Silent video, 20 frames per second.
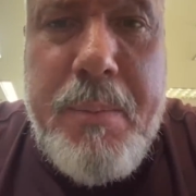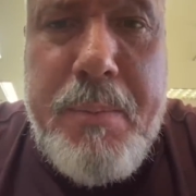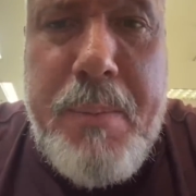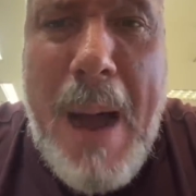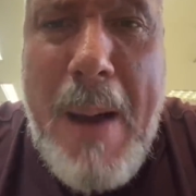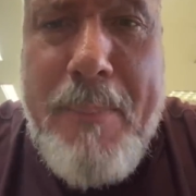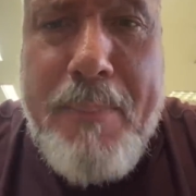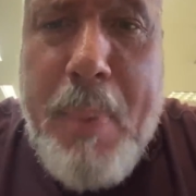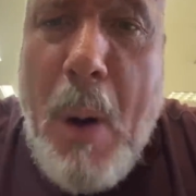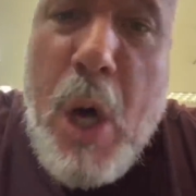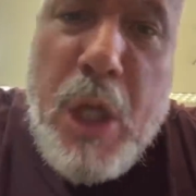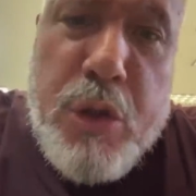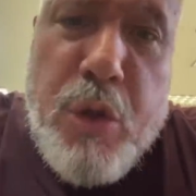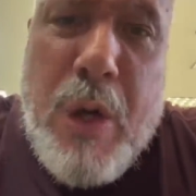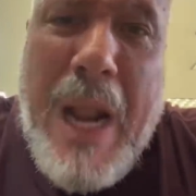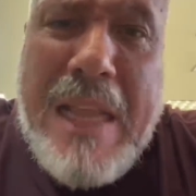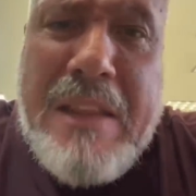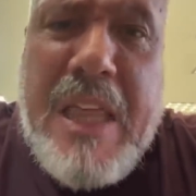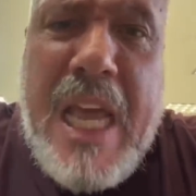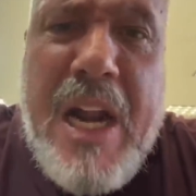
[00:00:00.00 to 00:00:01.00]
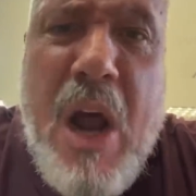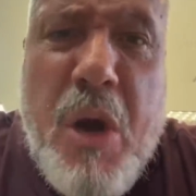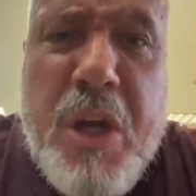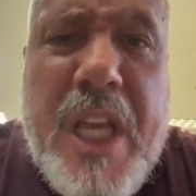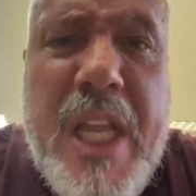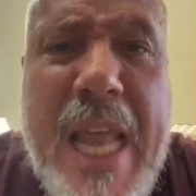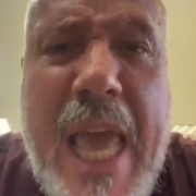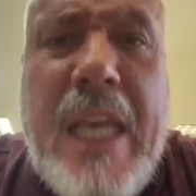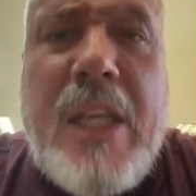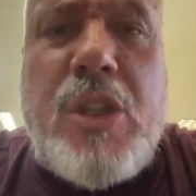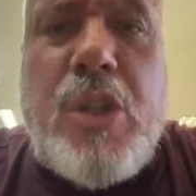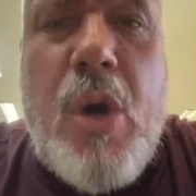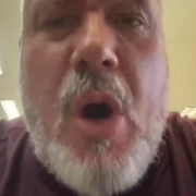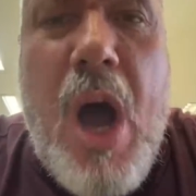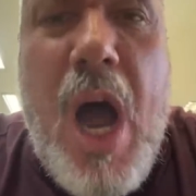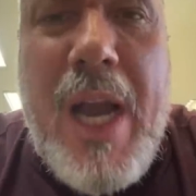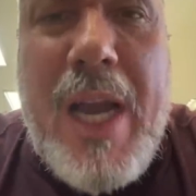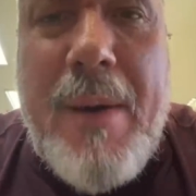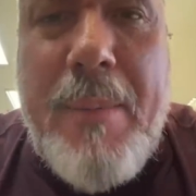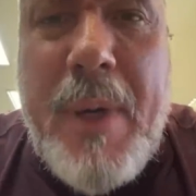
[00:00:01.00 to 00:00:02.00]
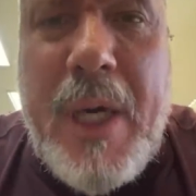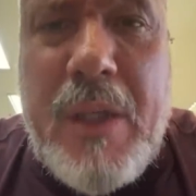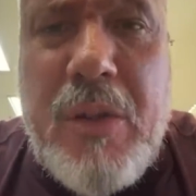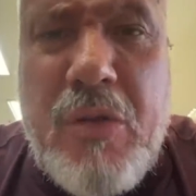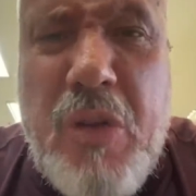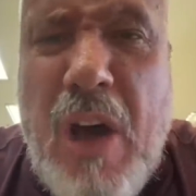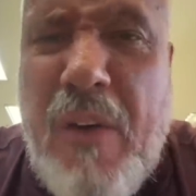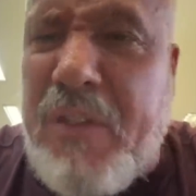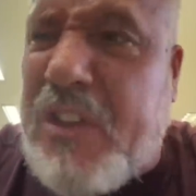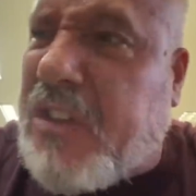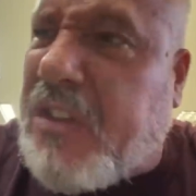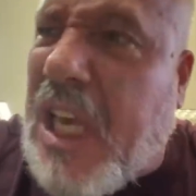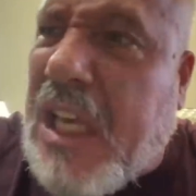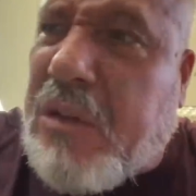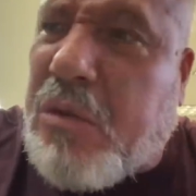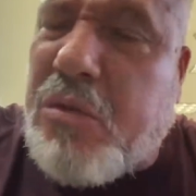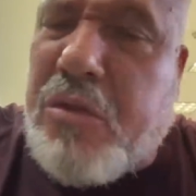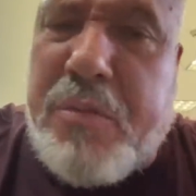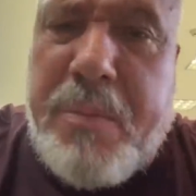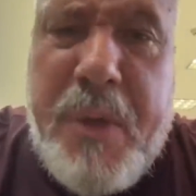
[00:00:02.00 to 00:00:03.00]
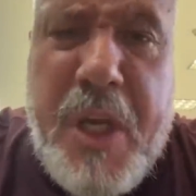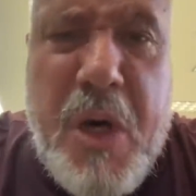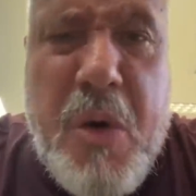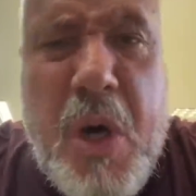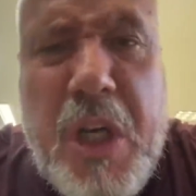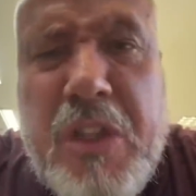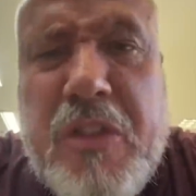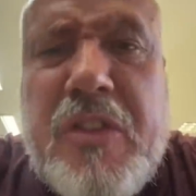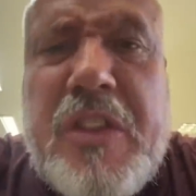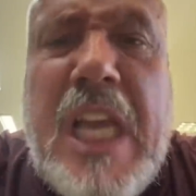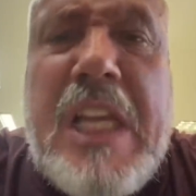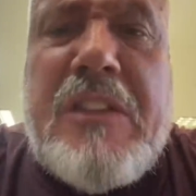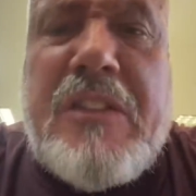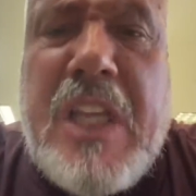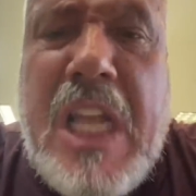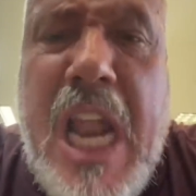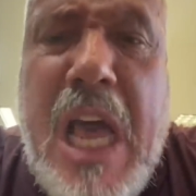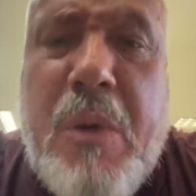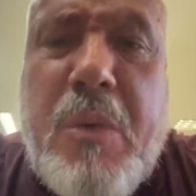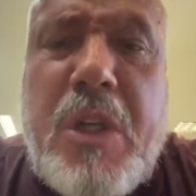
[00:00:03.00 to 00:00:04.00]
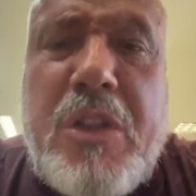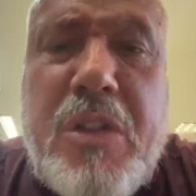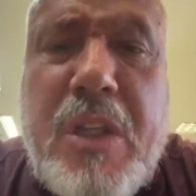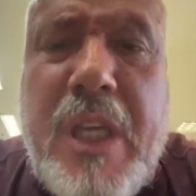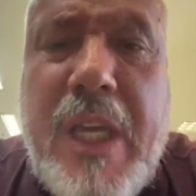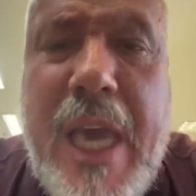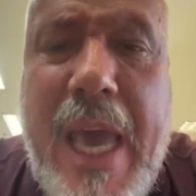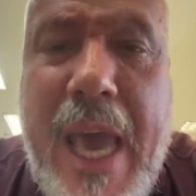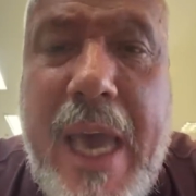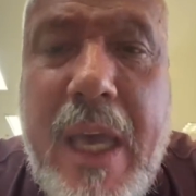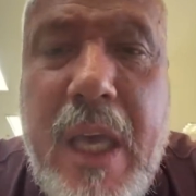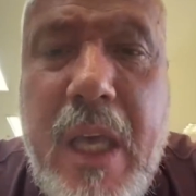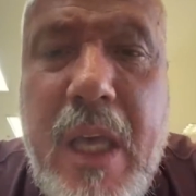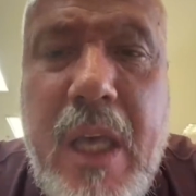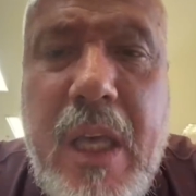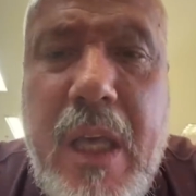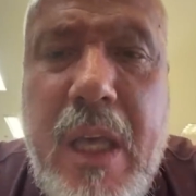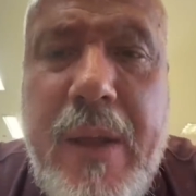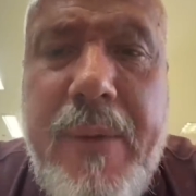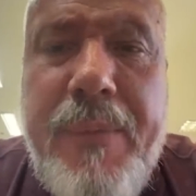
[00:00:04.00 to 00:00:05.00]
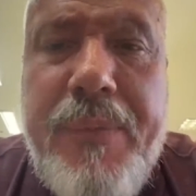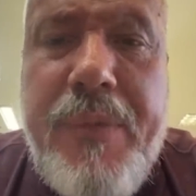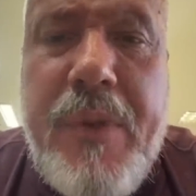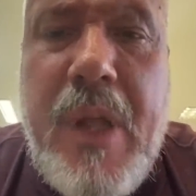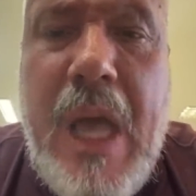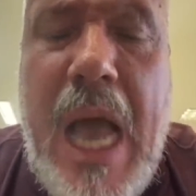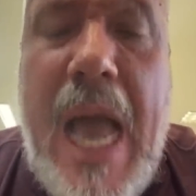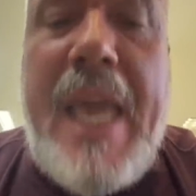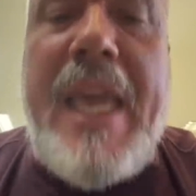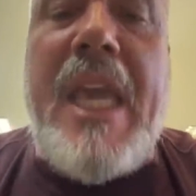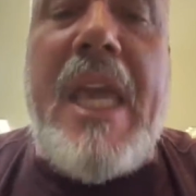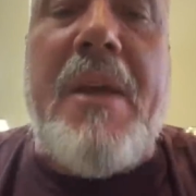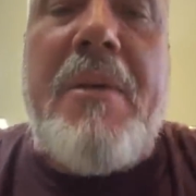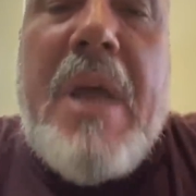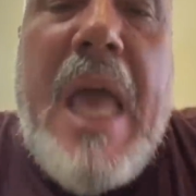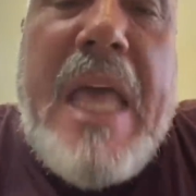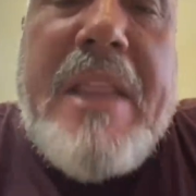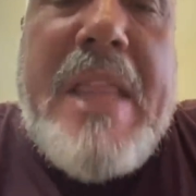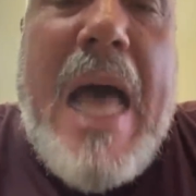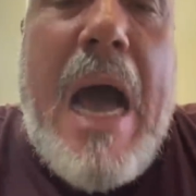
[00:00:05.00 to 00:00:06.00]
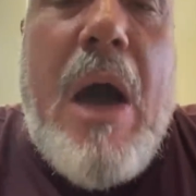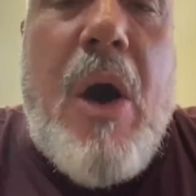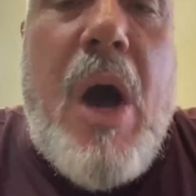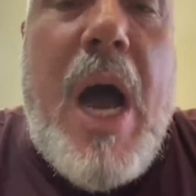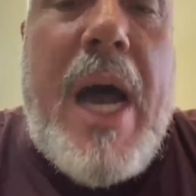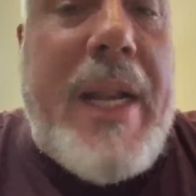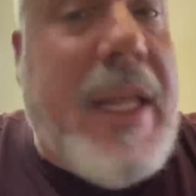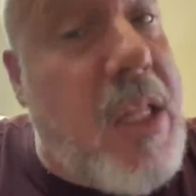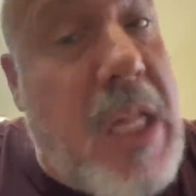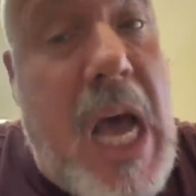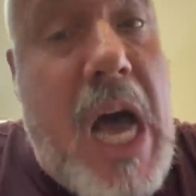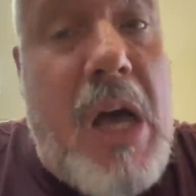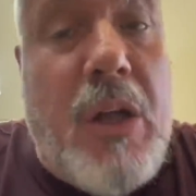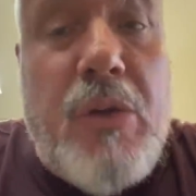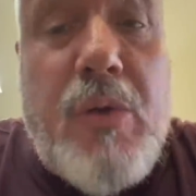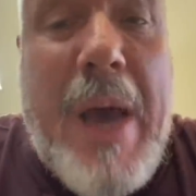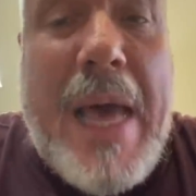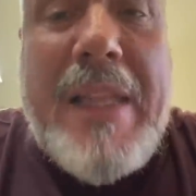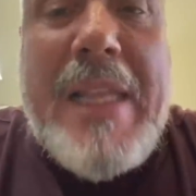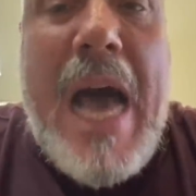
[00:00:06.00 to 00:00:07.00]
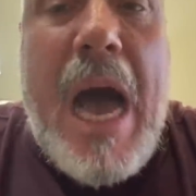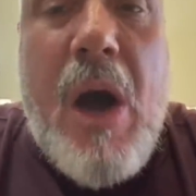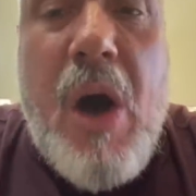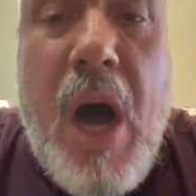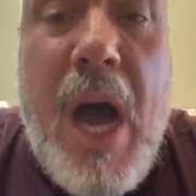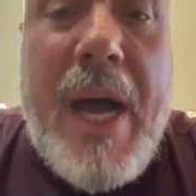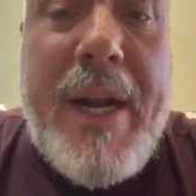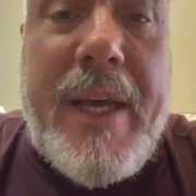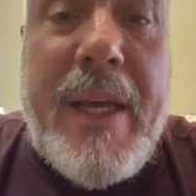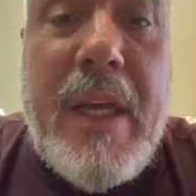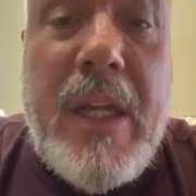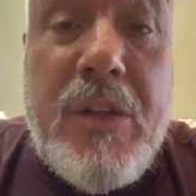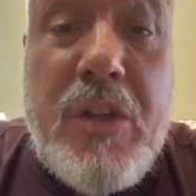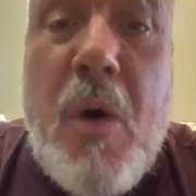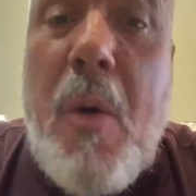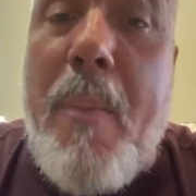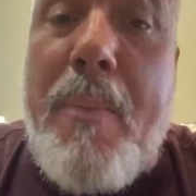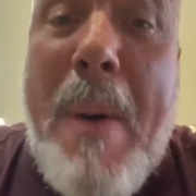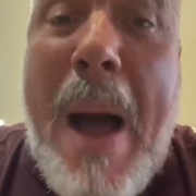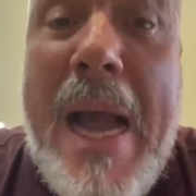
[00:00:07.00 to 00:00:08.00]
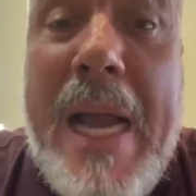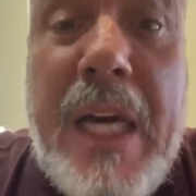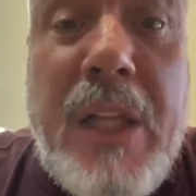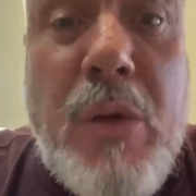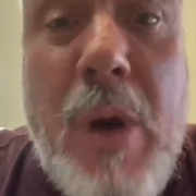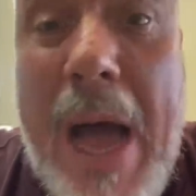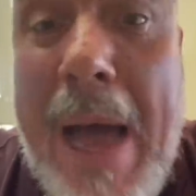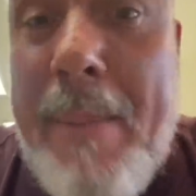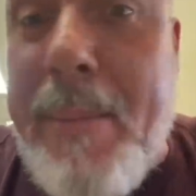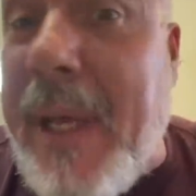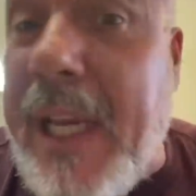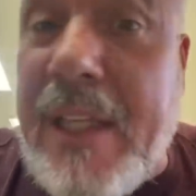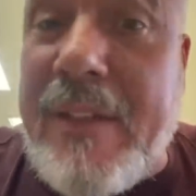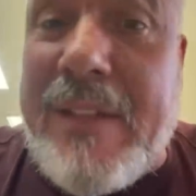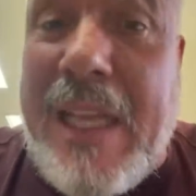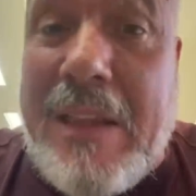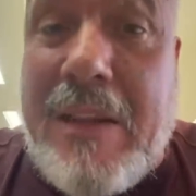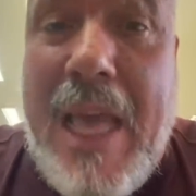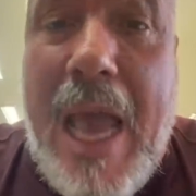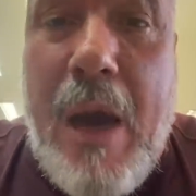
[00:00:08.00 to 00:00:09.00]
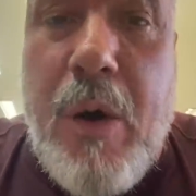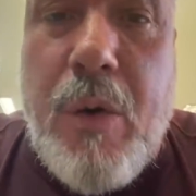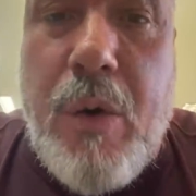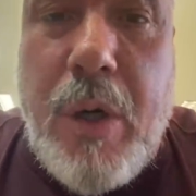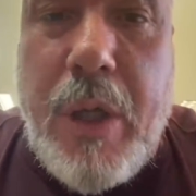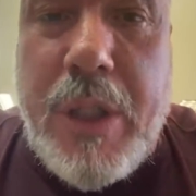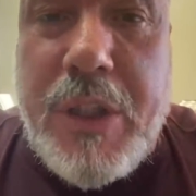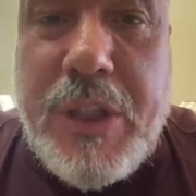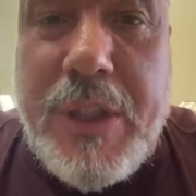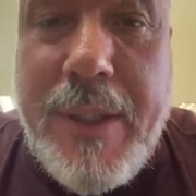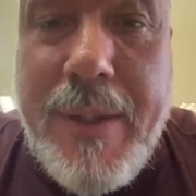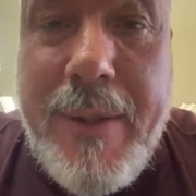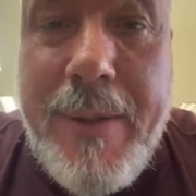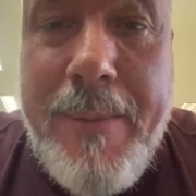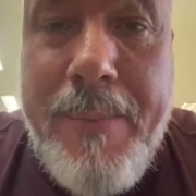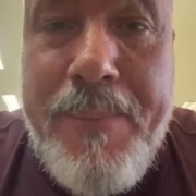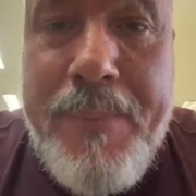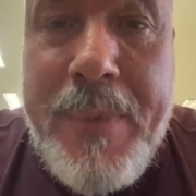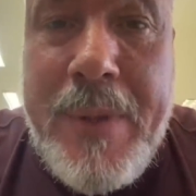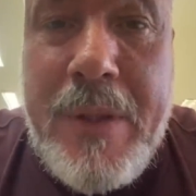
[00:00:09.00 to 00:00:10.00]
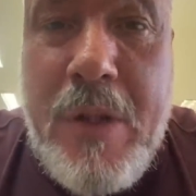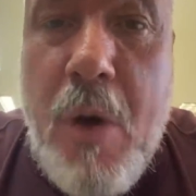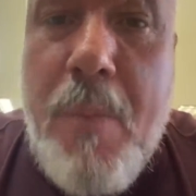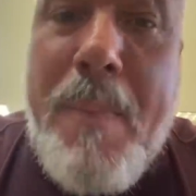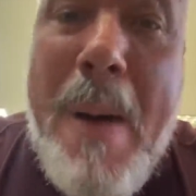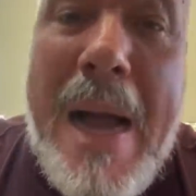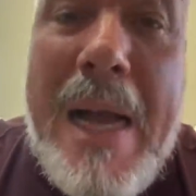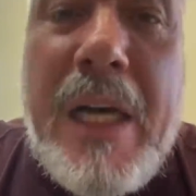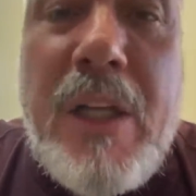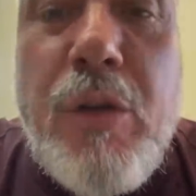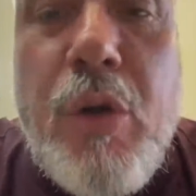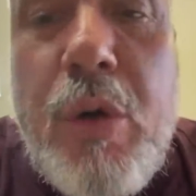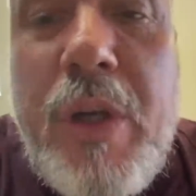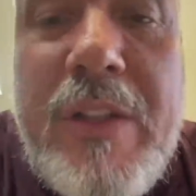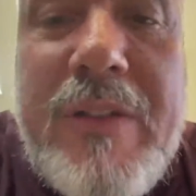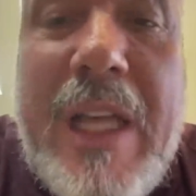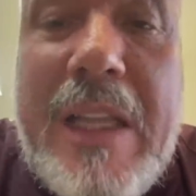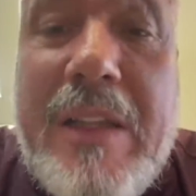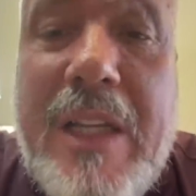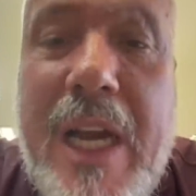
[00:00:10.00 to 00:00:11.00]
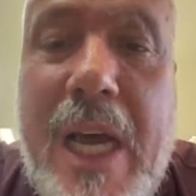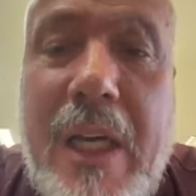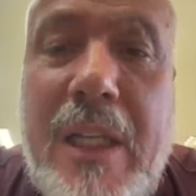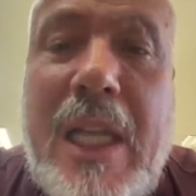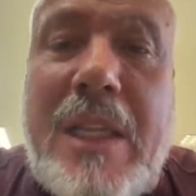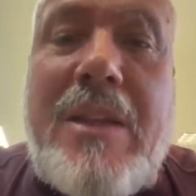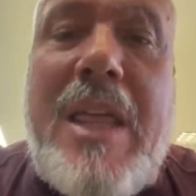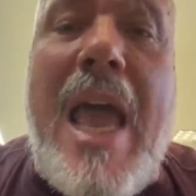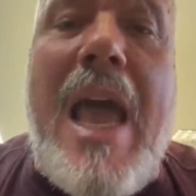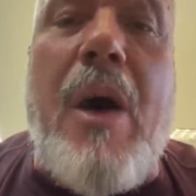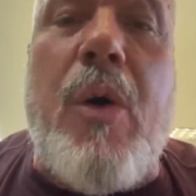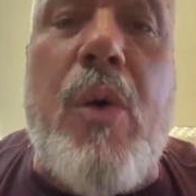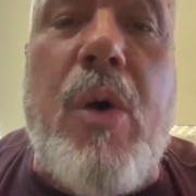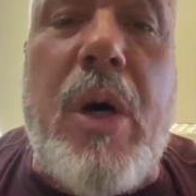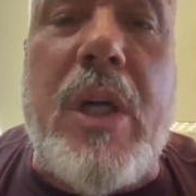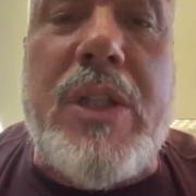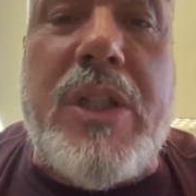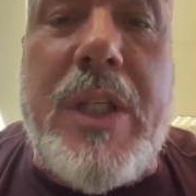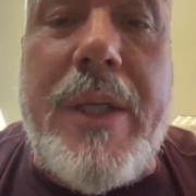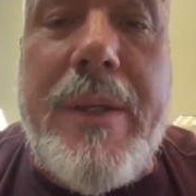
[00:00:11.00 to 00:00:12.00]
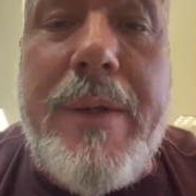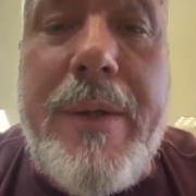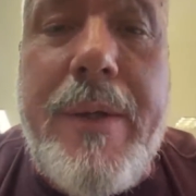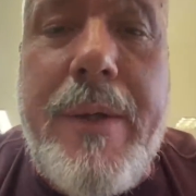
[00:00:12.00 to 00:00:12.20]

Pra porra do lateral que nem joga, mano. 900 mil, 800, sei lá quanto que é. Aí, é da hora? Não, não é da hora. Estão pagando Ramírez até hoje. Estão pagando Luiz Adriano até hoje.